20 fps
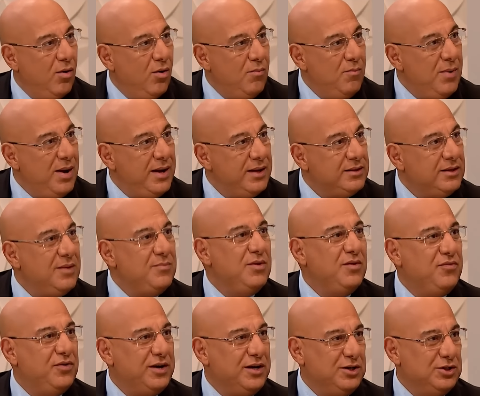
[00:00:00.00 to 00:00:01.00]
هم
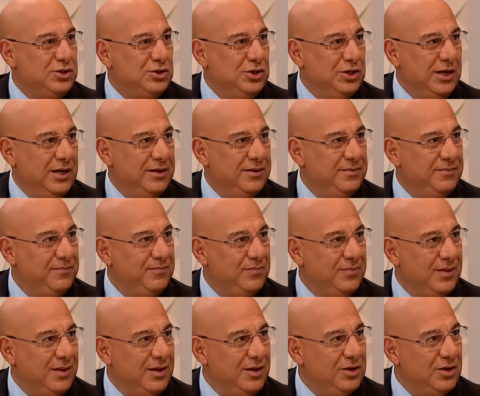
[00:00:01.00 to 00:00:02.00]
ضمن فرق الشيعة
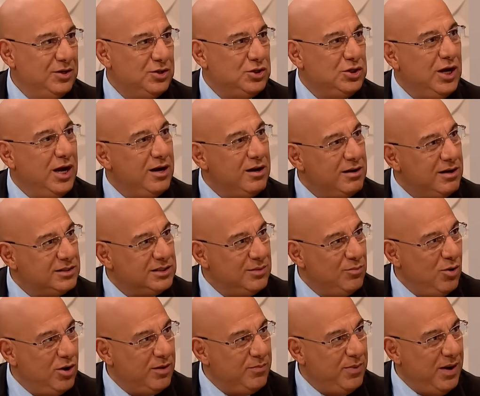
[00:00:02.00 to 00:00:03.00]
تمام الشيعة
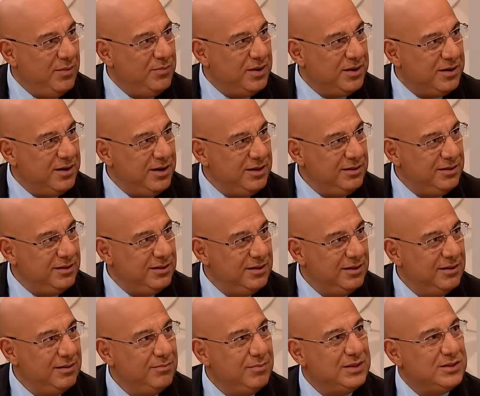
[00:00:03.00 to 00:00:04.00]
انقسموا أربع مرات
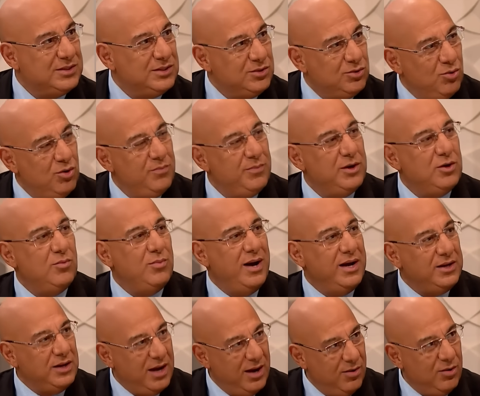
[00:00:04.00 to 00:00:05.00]
بس دول
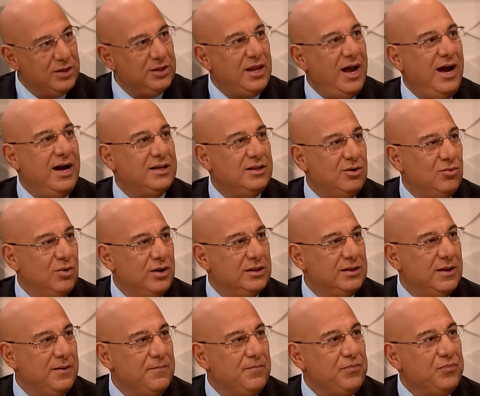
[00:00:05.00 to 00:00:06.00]
منهم هوضحها
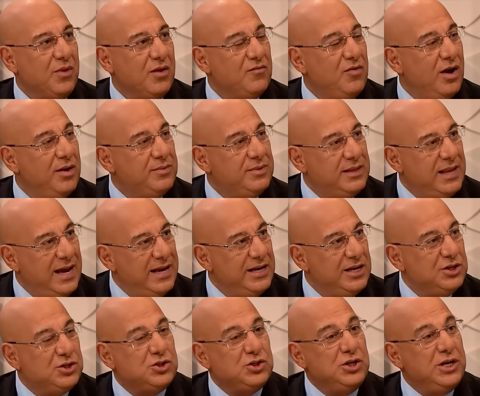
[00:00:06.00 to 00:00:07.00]
دلوقتي مم.
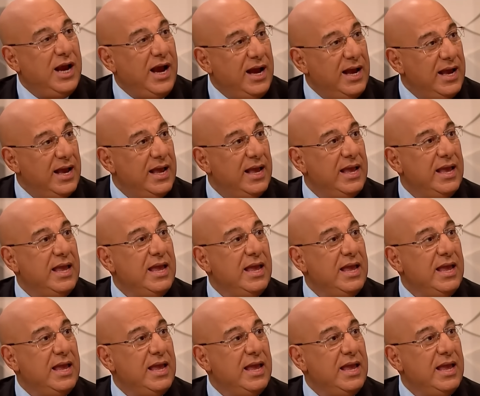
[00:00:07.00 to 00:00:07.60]
فبالتالي الشيعة